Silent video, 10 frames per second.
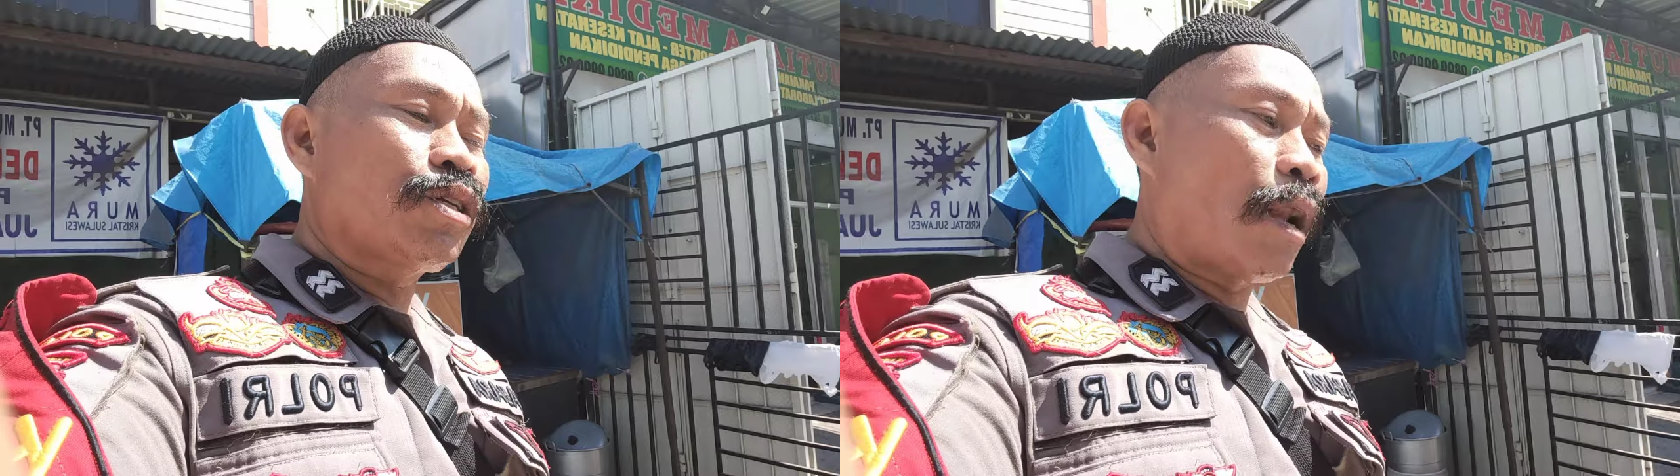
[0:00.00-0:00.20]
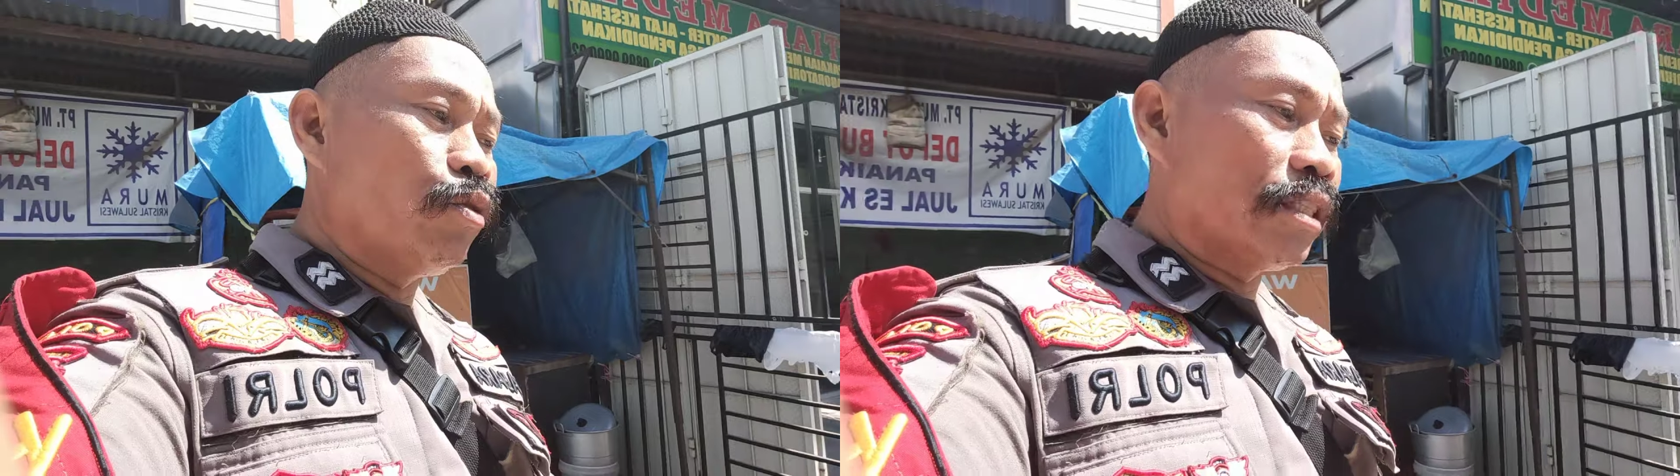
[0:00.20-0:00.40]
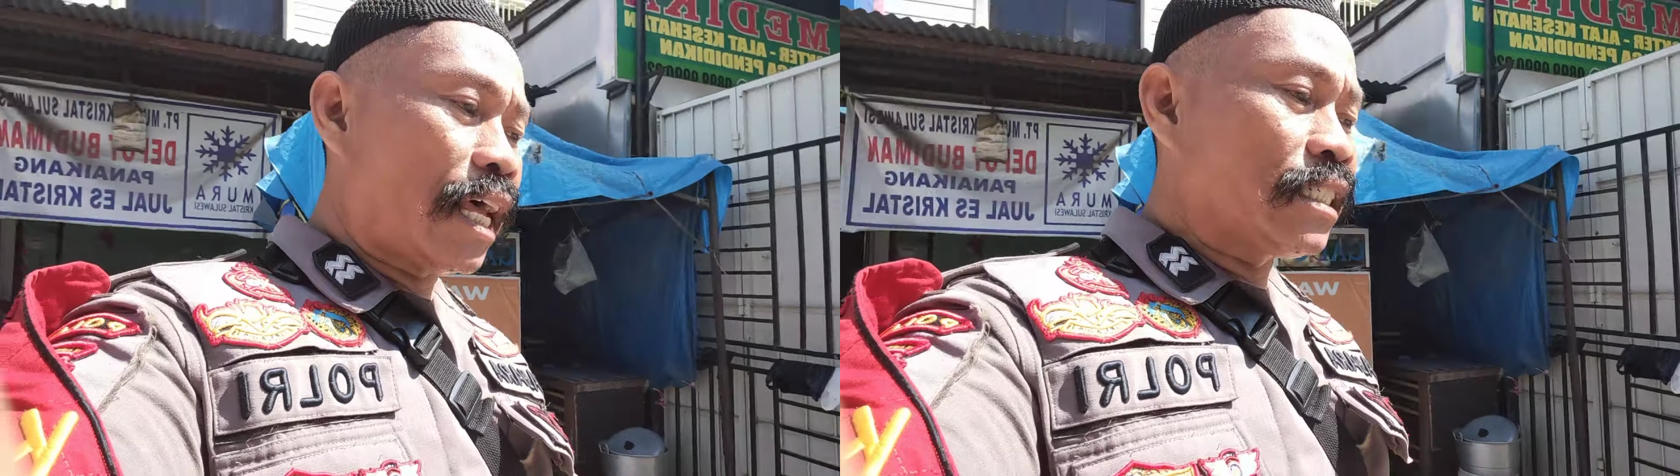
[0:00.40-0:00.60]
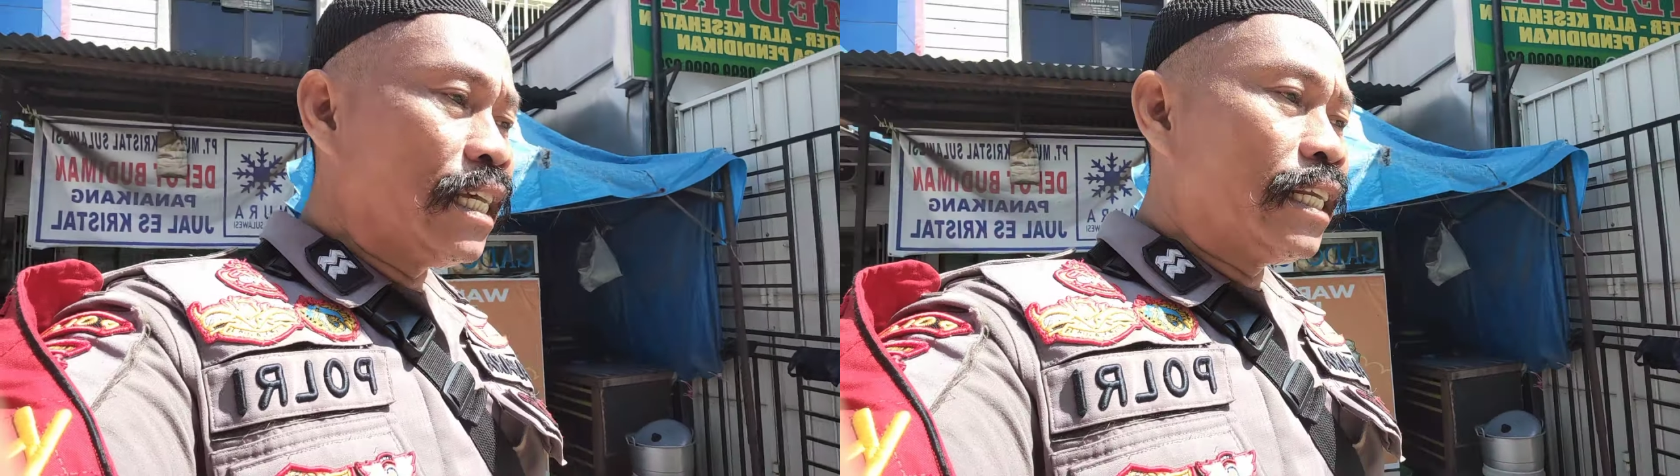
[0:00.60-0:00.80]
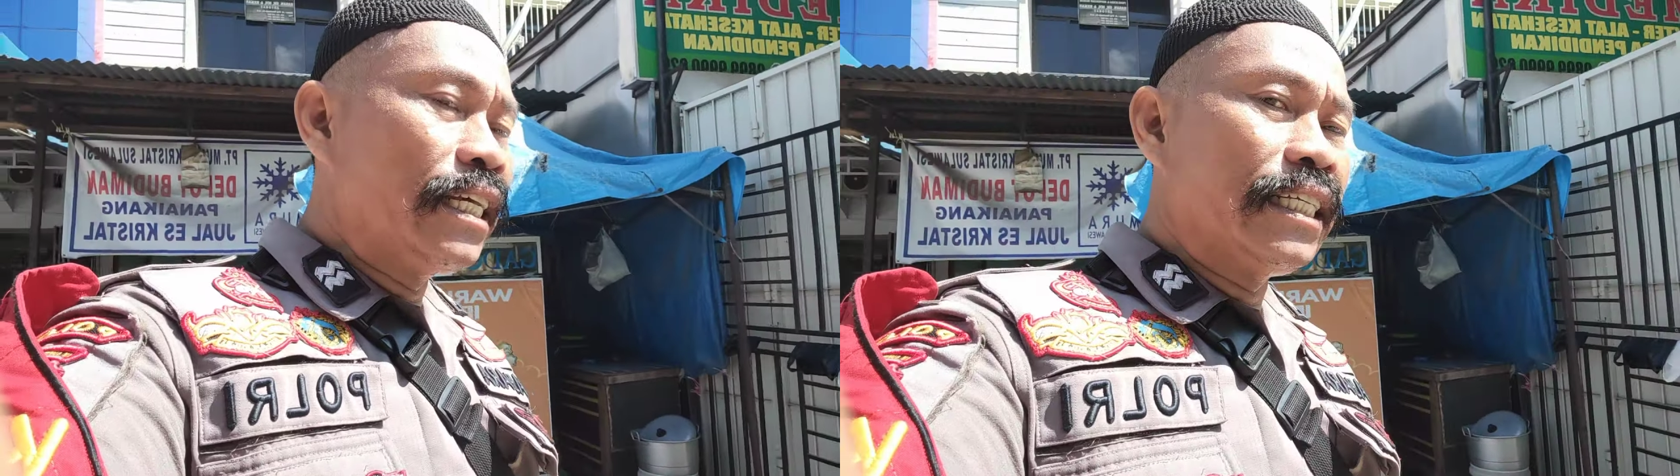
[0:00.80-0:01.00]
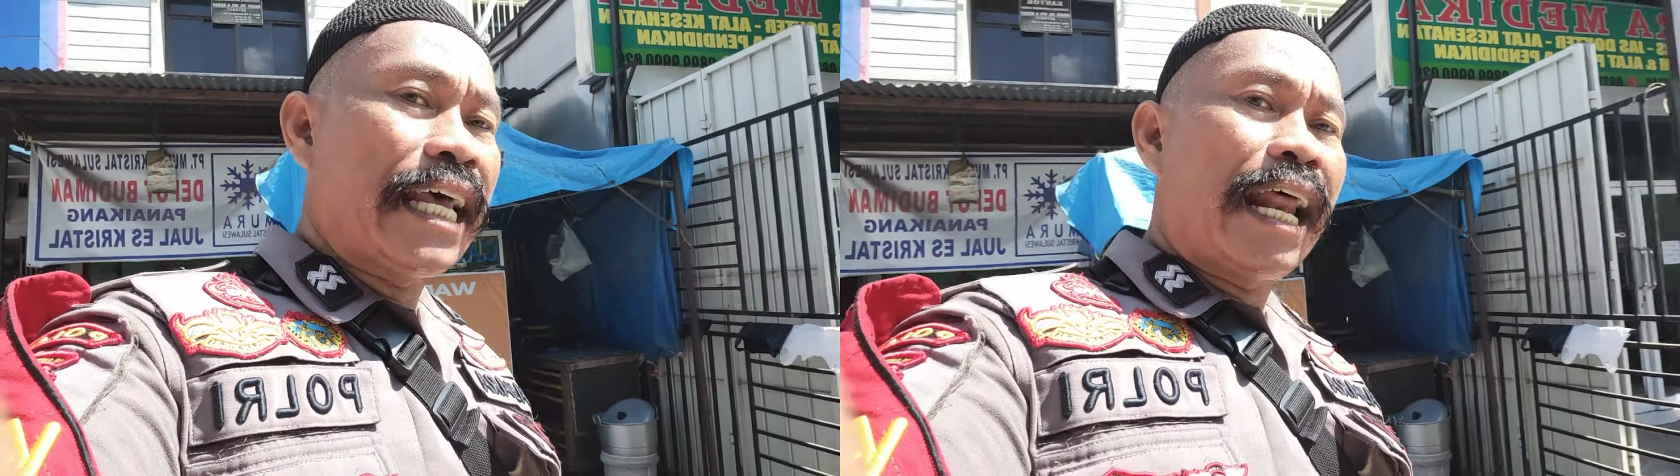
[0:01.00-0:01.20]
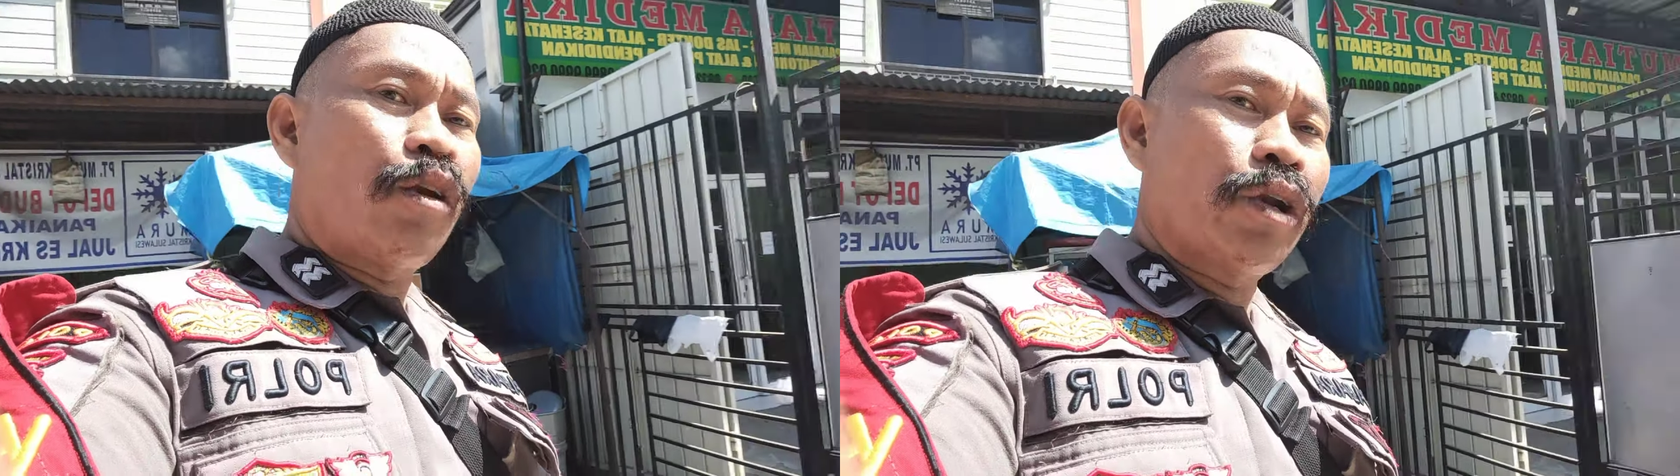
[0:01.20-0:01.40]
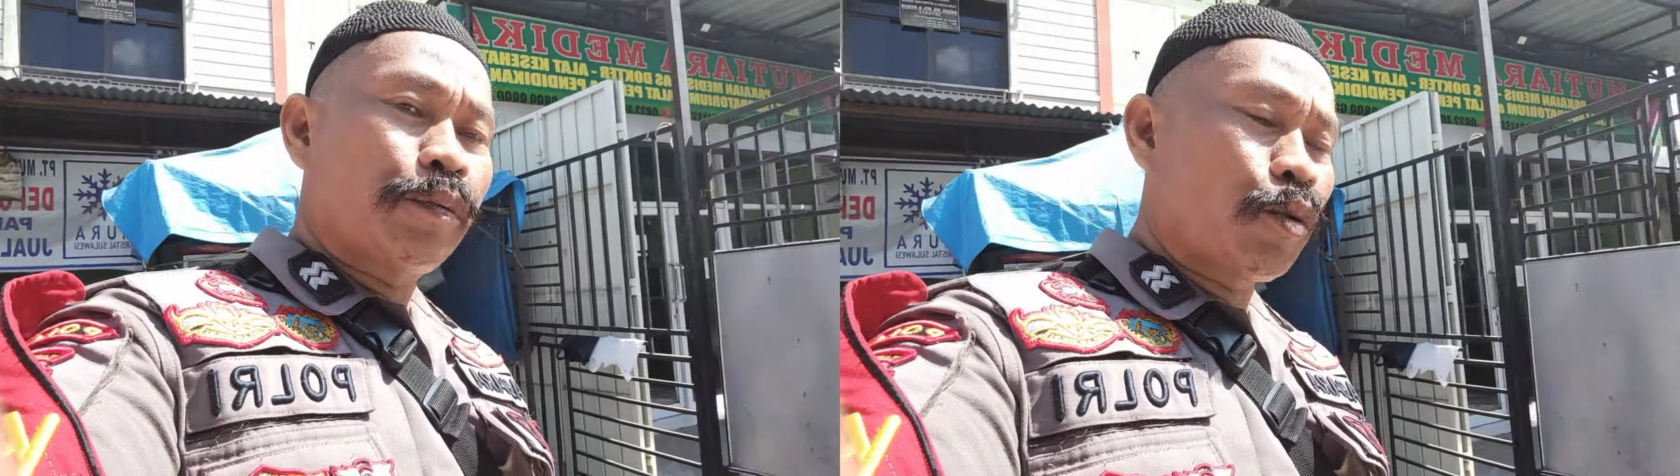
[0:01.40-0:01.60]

lalu lintas di Jalan Urip